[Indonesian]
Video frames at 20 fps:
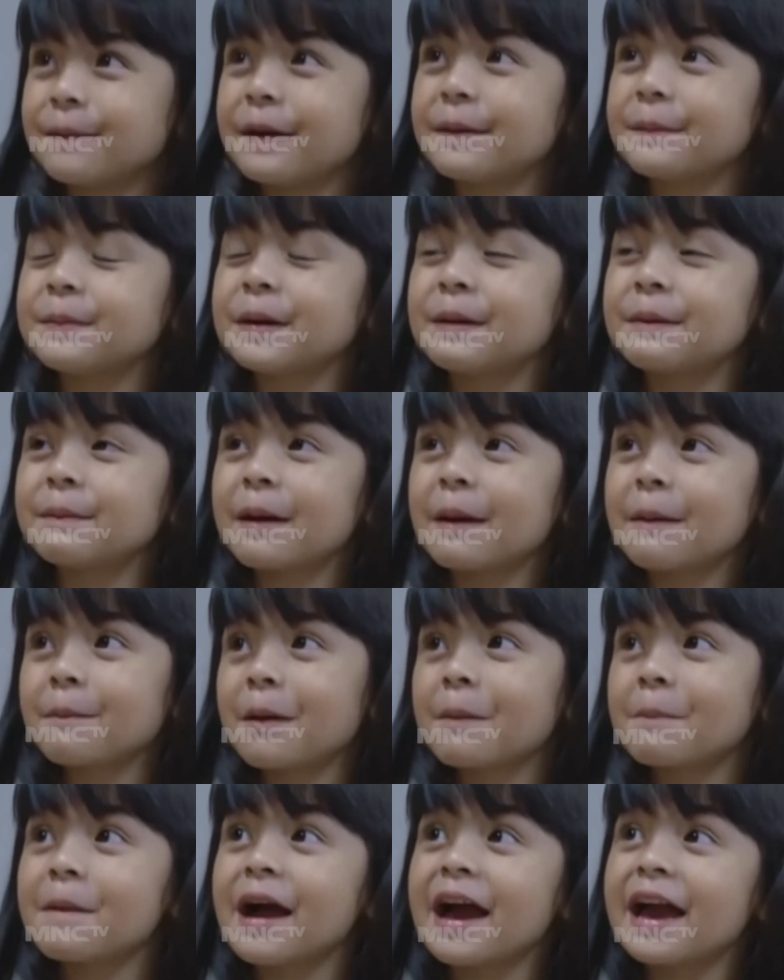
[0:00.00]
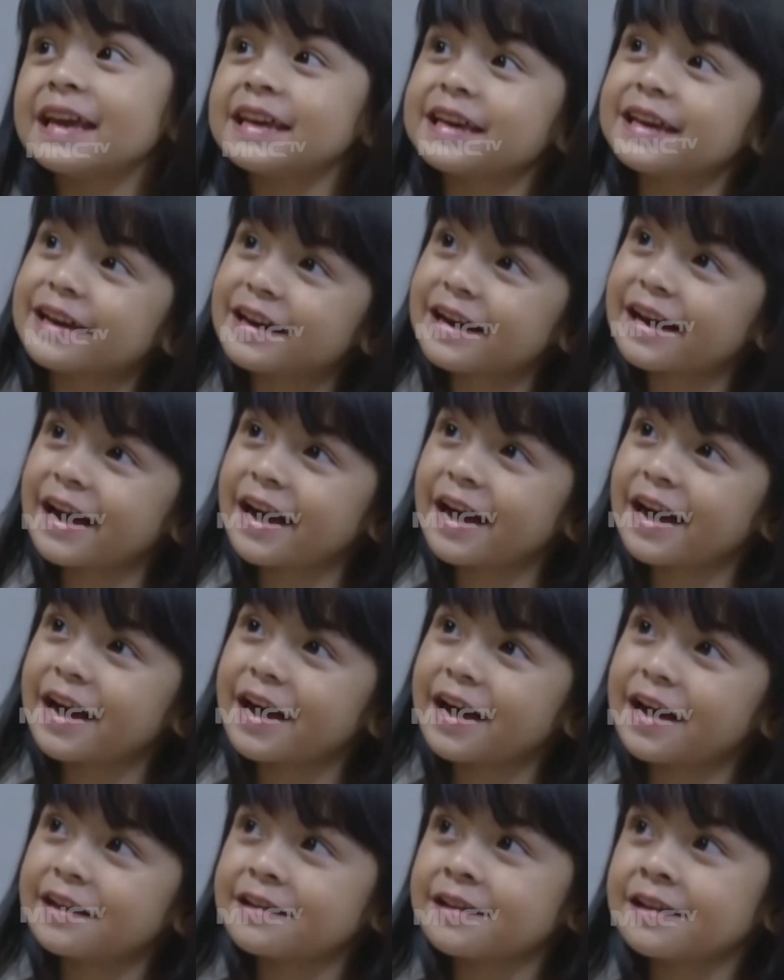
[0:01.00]
Papa Mama
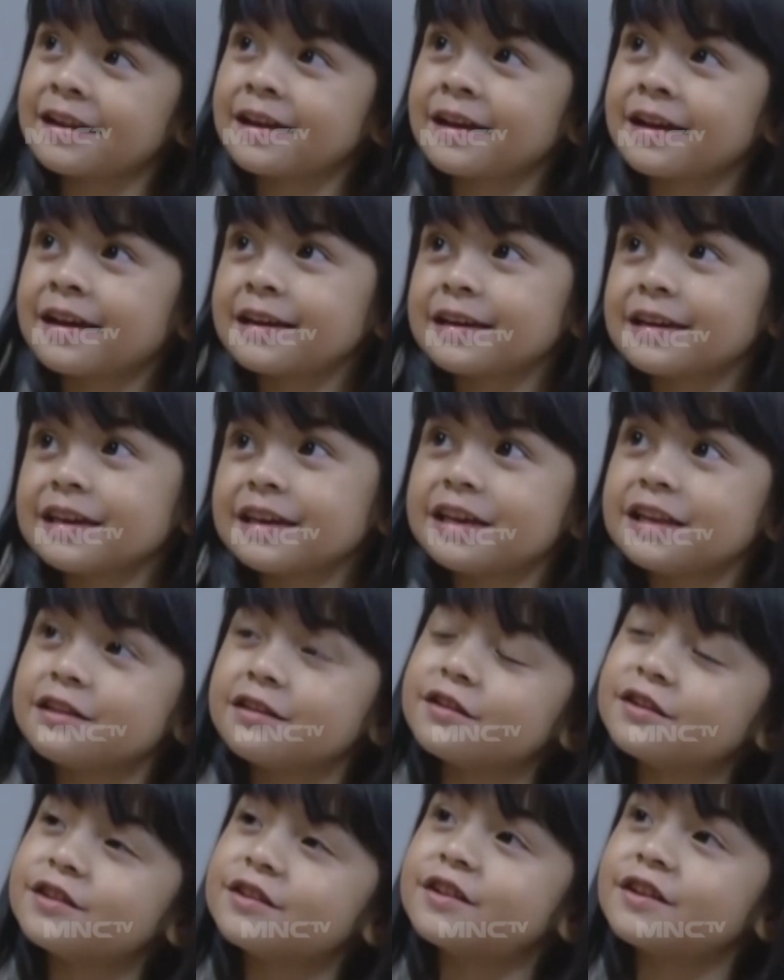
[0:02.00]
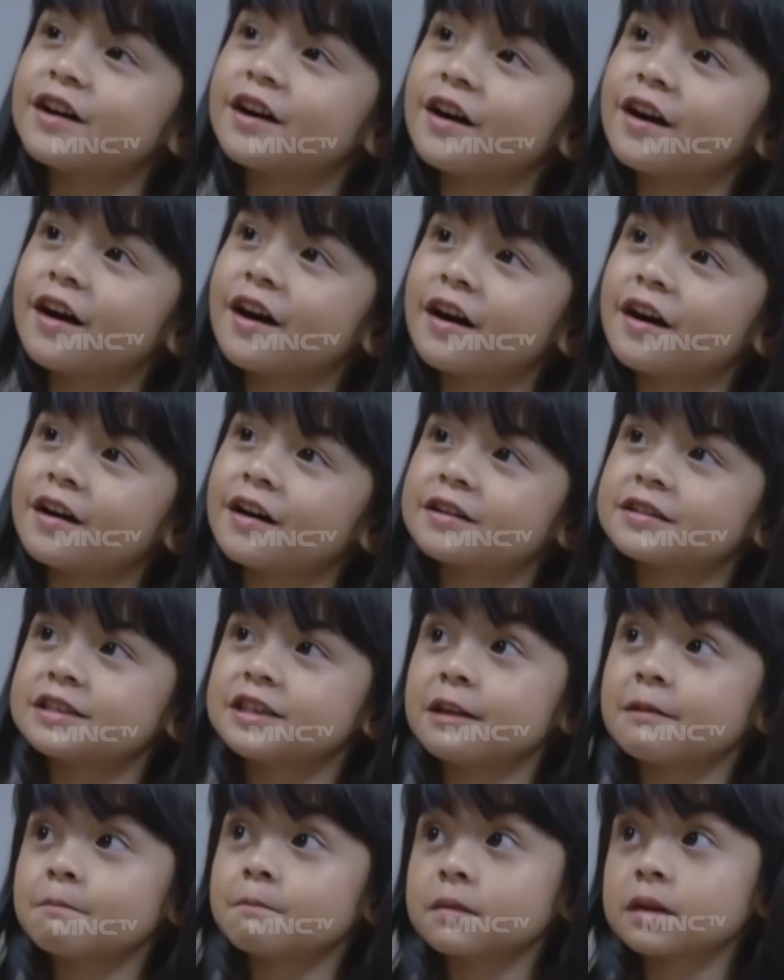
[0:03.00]
baikan. Gitu dong,
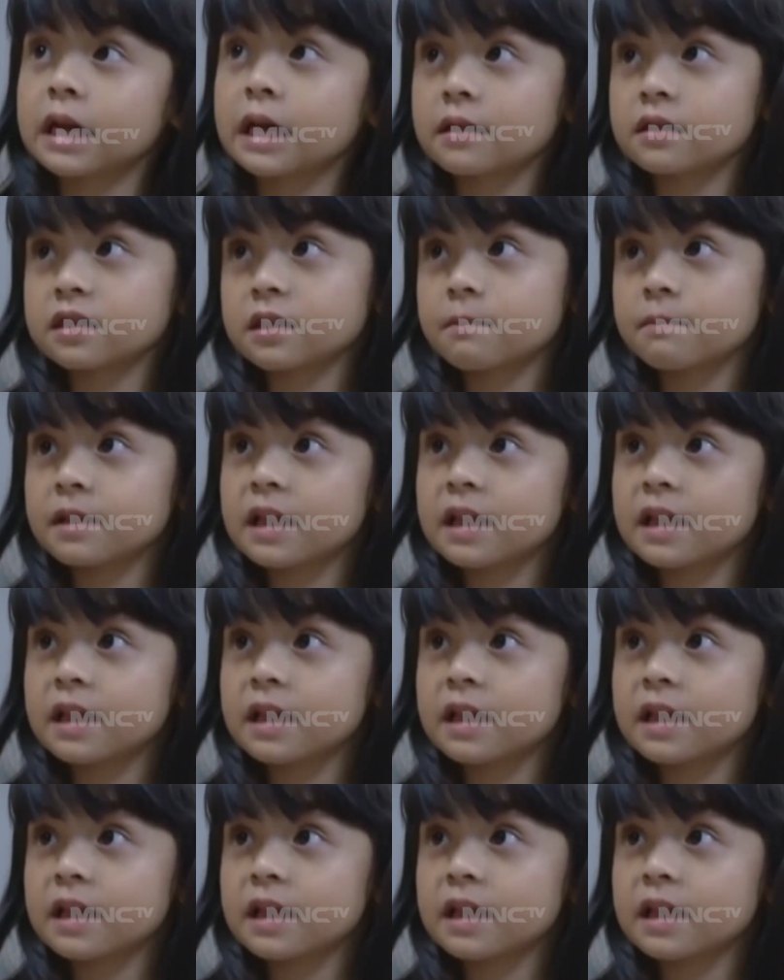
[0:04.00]
jangan berantem